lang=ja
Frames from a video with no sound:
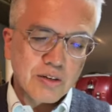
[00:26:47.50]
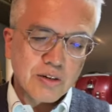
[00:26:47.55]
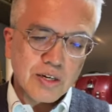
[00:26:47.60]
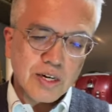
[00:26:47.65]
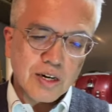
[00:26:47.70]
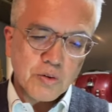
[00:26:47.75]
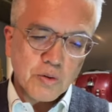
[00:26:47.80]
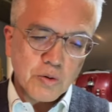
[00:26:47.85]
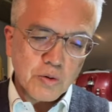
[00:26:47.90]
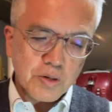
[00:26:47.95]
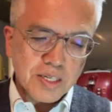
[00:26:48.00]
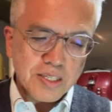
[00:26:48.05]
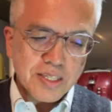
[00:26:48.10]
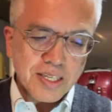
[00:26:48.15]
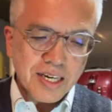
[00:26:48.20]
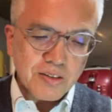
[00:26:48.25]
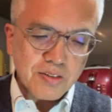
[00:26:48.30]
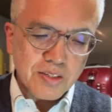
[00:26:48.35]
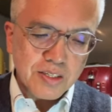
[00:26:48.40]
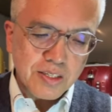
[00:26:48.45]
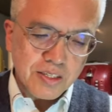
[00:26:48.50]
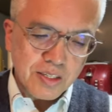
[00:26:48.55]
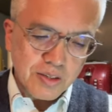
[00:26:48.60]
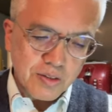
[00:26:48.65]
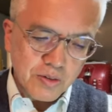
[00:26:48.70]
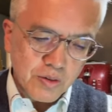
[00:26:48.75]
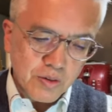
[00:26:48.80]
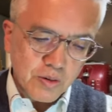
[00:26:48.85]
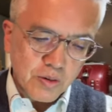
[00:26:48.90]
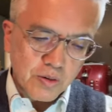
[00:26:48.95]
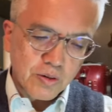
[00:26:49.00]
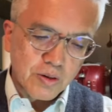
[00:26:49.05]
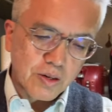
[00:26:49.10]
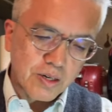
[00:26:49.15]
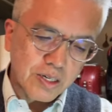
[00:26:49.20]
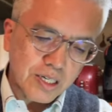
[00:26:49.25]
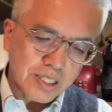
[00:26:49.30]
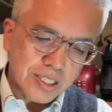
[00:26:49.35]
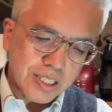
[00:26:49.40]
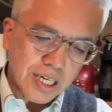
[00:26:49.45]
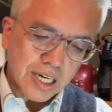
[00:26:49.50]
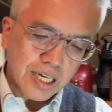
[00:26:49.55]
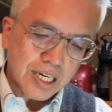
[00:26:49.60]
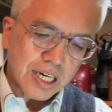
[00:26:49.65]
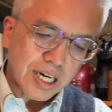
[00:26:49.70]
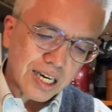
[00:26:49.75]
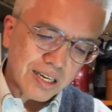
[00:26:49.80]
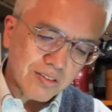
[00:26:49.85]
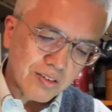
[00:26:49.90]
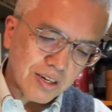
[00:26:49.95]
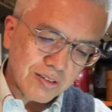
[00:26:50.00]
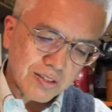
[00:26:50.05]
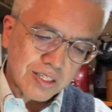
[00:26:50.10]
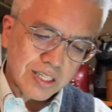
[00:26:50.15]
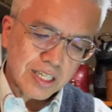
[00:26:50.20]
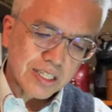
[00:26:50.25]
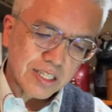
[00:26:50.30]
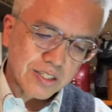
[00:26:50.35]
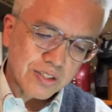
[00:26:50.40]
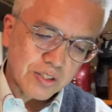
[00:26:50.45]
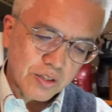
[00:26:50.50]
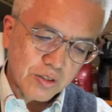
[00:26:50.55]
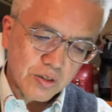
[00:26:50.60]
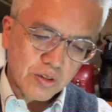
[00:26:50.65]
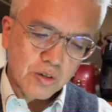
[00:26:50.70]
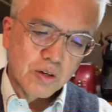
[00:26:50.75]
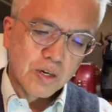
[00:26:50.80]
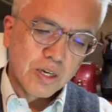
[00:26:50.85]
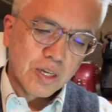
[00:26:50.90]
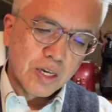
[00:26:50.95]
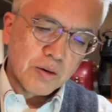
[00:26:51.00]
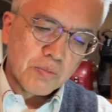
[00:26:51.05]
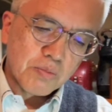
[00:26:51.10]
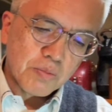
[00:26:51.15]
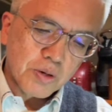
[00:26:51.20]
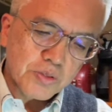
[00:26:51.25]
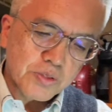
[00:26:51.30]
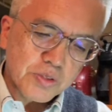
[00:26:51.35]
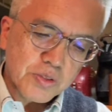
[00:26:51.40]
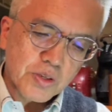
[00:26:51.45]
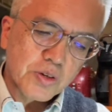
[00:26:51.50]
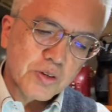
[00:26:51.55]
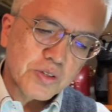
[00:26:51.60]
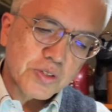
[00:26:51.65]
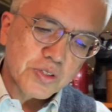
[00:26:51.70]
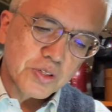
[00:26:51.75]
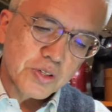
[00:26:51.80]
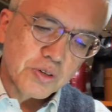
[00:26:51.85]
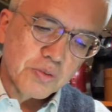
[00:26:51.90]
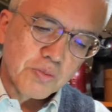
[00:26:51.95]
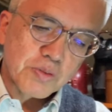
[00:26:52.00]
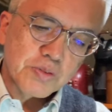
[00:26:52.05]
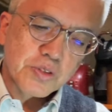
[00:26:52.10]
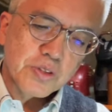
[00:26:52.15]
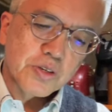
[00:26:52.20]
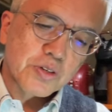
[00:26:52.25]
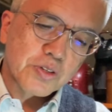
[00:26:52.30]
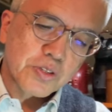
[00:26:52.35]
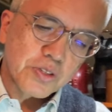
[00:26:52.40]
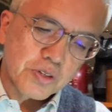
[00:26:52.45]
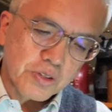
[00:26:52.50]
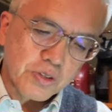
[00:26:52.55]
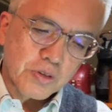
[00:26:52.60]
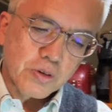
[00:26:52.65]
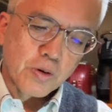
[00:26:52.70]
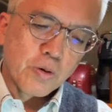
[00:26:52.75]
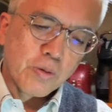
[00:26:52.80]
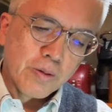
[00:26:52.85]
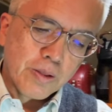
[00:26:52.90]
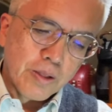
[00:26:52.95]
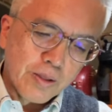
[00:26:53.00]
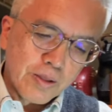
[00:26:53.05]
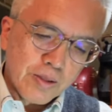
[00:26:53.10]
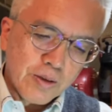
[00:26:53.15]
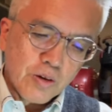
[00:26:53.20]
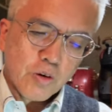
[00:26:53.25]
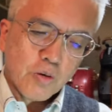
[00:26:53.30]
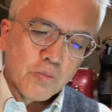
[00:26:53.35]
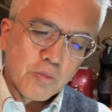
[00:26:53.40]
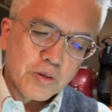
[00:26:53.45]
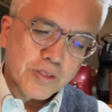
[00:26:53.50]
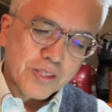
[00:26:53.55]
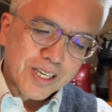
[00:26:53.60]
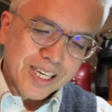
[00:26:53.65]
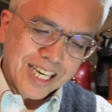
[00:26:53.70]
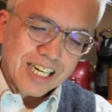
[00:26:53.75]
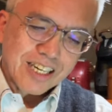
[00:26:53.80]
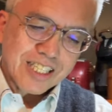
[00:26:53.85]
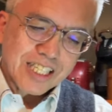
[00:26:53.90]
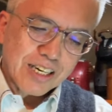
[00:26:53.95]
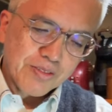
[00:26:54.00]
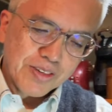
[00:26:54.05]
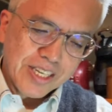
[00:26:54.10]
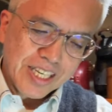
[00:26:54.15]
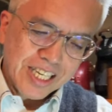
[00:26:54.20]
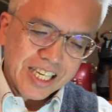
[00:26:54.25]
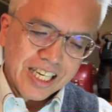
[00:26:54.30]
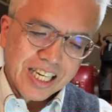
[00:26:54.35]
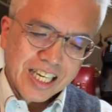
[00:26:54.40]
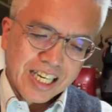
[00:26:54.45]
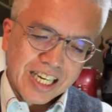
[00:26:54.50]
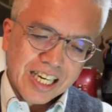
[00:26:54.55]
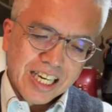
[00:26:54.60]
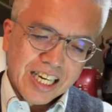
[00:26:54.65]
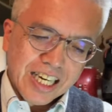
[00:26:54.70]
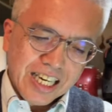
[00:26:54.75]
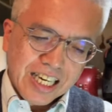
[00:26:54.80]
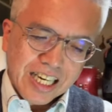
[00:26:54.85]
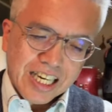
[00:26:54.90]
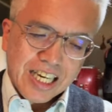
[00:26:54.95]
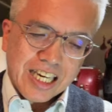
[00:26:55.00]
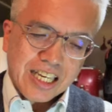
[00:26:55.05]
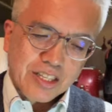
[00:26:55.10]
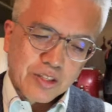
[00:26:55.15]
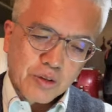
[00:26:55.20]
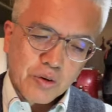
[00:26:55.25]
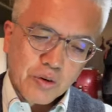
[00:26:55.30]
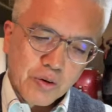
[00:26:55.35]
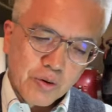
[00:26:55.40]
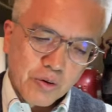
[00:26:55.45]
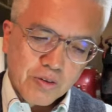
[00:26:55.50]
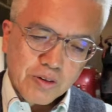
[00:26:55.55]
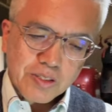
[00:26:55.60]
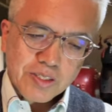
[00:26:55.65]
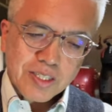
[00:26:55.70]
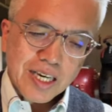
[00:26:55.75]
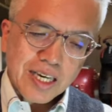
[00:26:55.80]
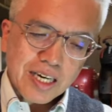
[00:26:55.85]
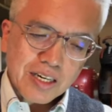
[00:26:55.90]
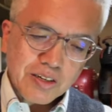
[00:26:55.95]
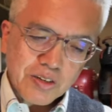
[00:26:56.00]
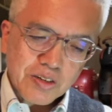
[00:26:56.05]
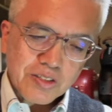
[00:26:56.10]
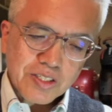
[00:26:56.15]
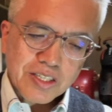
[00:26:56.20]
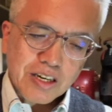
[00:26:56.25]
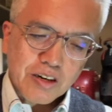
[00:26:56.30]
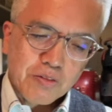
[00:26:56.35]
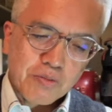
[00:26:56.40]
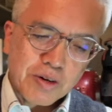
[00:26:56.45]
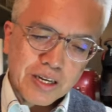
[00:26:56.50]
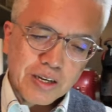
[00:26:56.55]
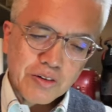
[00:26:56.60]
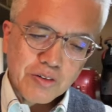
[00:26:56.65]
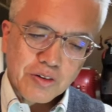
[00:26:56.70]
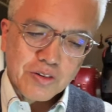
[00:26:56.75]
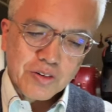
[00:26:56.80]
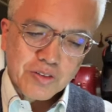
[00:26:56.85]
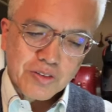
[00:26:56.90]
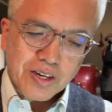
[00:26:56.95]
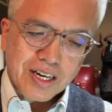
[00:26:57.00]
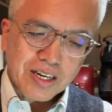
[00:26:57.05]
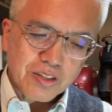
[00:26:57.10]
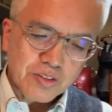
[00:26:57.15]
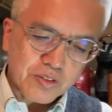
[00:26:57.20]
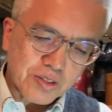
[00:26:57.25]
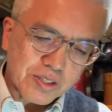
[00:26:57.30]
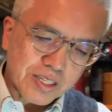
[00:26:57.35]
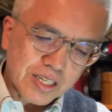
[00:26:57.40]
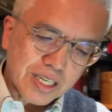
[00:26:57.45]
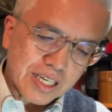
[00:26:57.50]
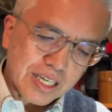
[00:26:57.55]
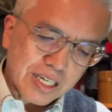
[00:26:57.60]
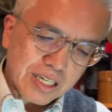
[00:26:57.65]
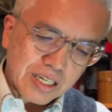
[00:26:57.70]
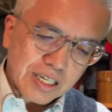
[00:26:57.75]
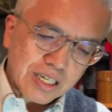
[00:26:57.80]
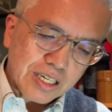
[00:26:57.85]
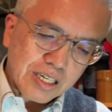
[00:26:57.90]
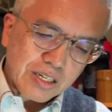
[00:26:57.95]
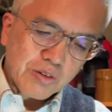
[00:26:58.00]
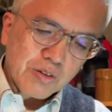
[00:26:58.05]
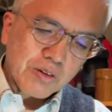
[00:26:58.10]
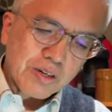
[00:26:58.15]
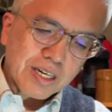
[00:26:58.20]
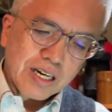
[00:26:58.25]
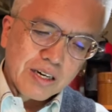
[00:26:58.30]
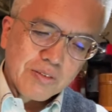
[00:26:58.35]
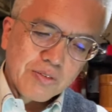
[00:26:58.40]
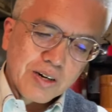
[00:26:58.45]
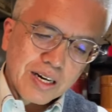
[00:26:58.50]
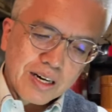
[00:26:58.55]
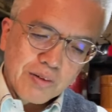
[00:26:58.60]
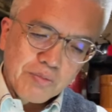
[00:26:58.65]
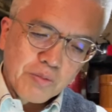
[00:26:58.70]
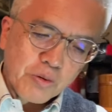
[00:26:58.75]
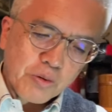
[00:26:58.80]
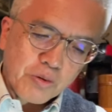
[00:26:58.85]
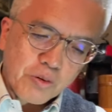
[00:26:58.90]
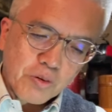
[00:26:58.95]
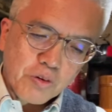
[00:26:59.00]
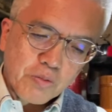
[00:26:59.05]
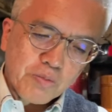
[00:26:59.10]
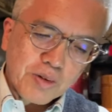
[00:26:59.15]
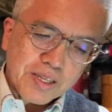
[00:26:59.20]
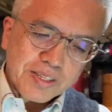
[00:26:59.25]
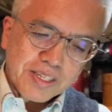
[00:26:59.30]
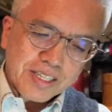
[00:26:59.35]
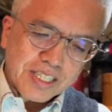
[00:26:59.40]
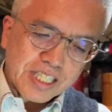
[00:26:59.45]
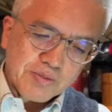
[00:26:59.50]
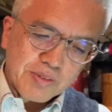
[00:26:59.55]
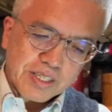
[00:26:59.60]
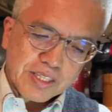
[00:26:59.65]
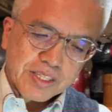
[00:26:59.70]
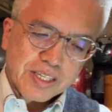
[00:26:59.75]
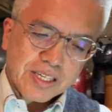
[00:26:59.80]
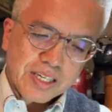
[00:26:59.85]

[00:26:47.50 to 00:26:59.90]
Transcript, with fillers: 往々にしてあるんですけどジャンカーあるあるなんですけどもっと良くしようもっと良くしようと思ってやるたびに、えーと、と最悪の事態を招くことがあるので今回はもうここまでにします。